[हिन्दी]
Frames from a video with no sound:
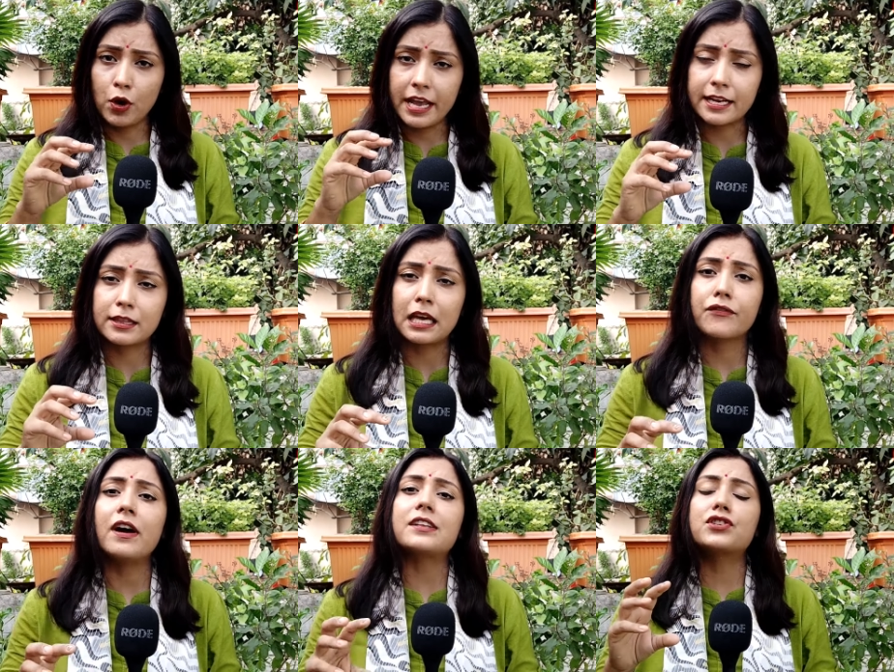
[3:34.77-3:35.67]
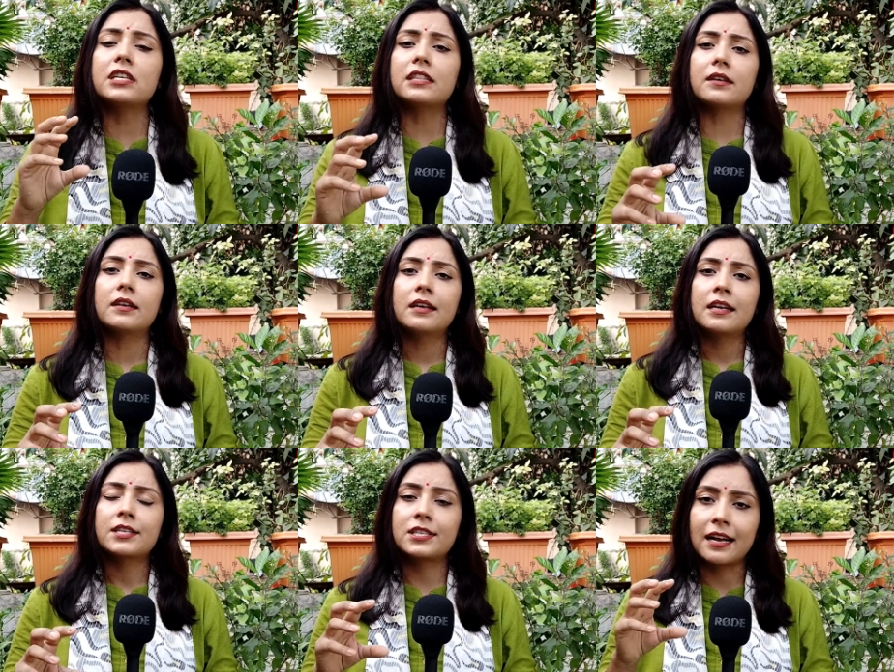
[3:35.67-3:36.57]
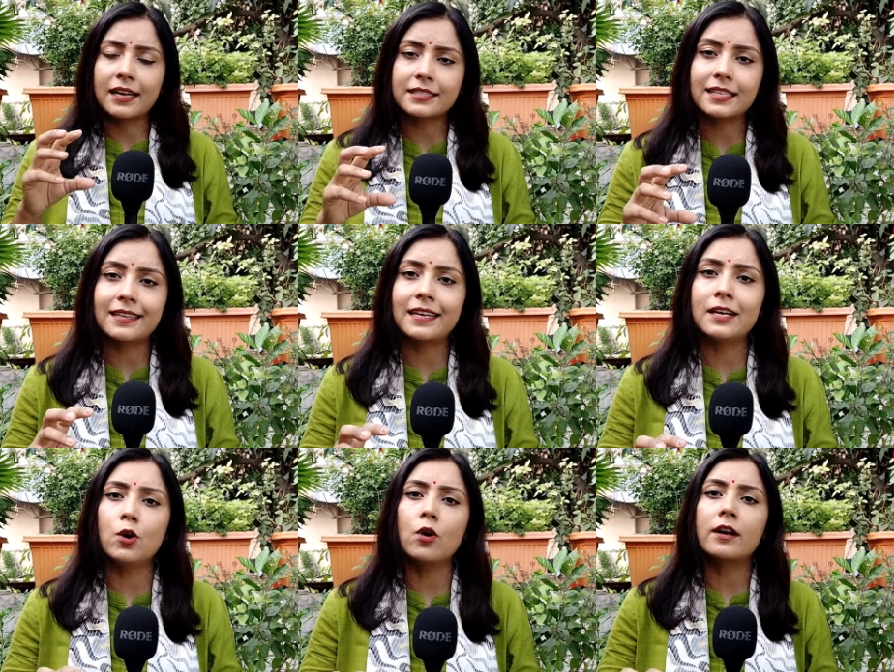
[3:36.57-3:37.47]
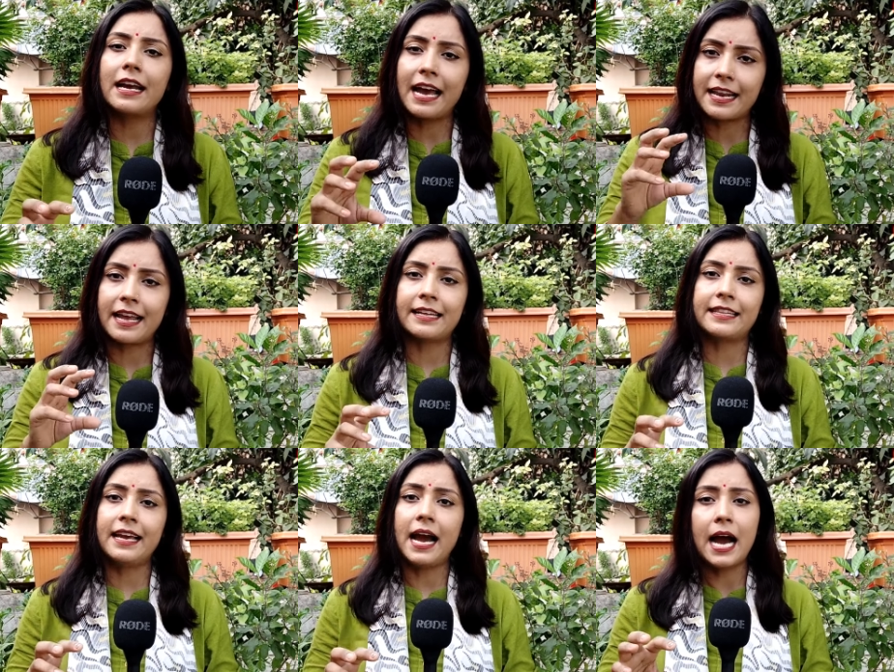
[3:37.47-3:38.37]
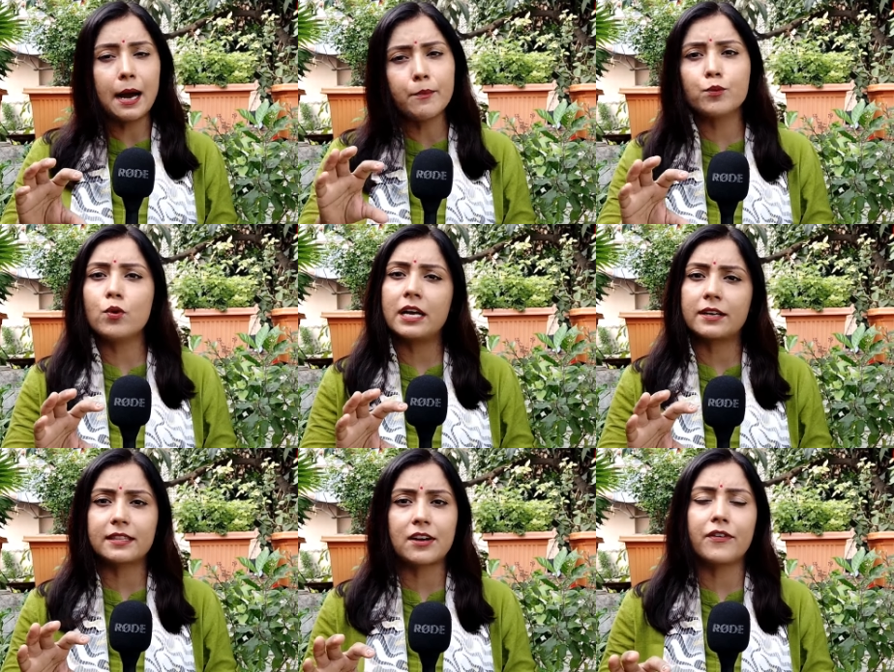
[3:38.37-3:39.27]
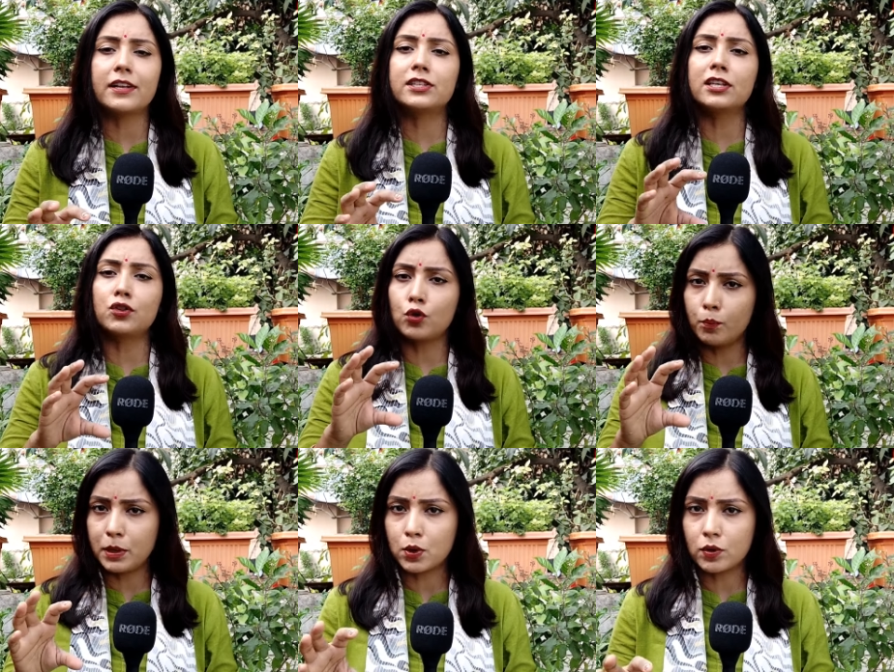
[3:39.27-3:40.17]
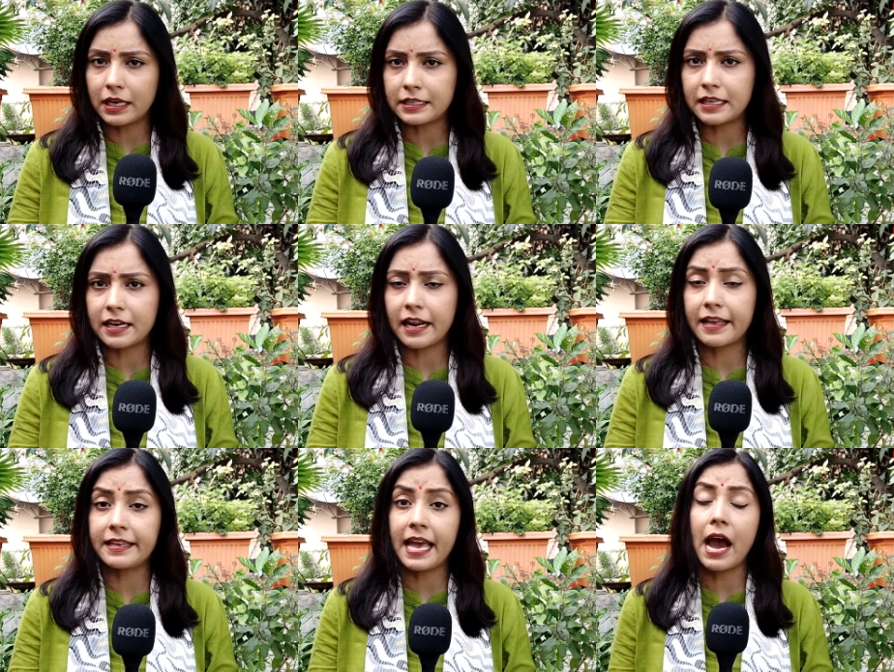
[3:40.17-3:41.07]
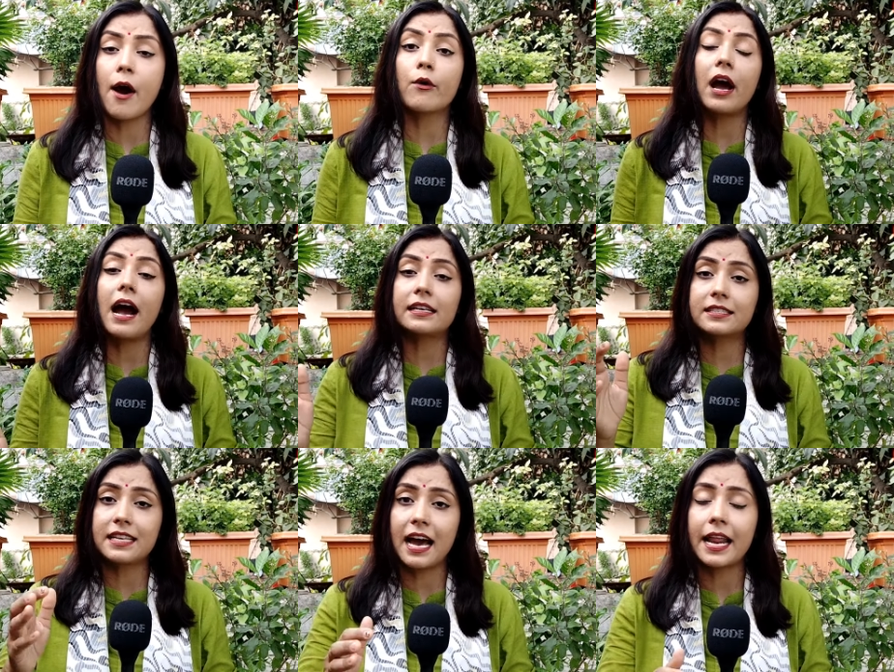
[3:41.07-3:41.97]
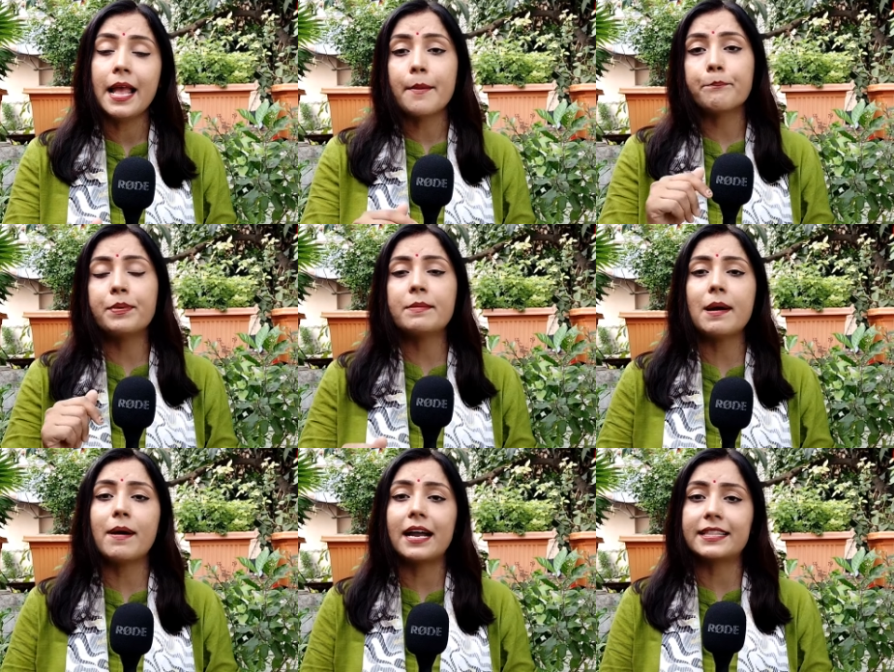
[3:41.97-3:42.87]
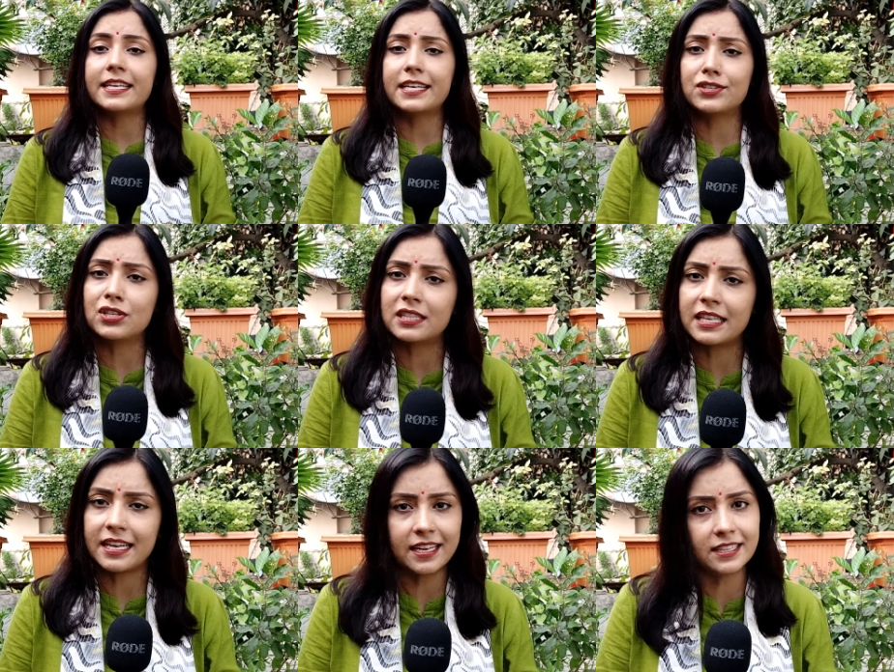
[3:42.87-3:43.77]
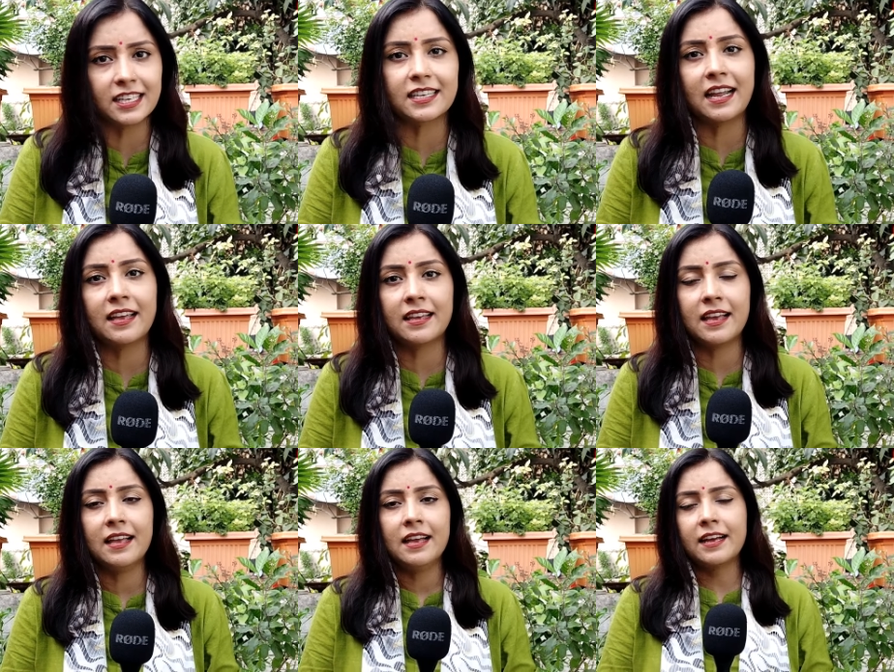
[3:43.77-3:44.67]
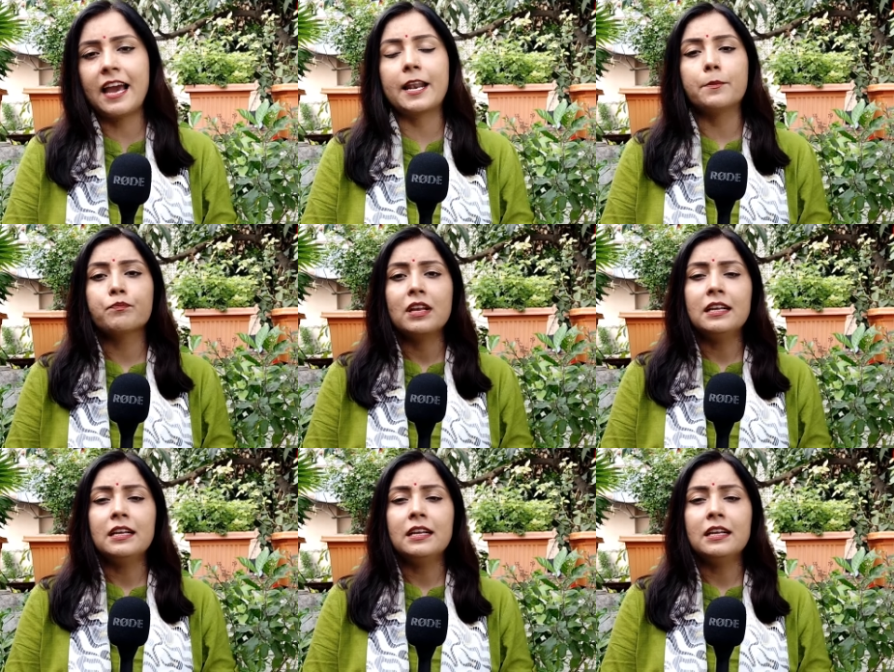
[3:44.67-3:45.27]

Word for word: जो एक तरफा जीत शंकर सिंह की लोग कह रहे थे अब वो एक तरफा जीत तो बिल्कुल नहीं दिख रही है और आसार बीमा भारती के जीतने के दिख रहे हैं खैर